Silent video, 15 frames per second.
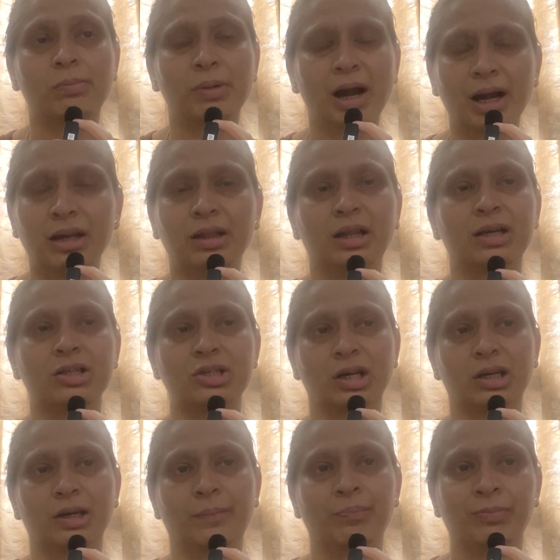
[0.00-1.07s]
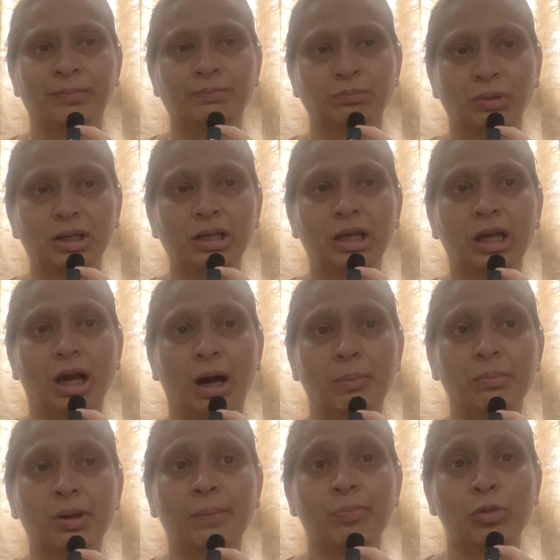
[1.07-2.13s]
बैठना ही चाहिए बल्कि
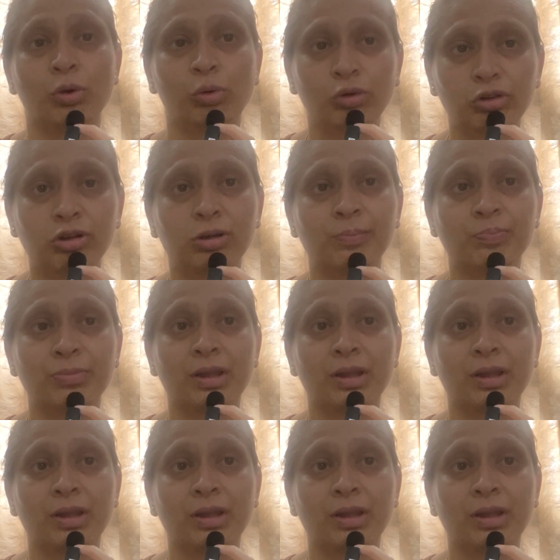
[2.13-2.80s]
हमें उस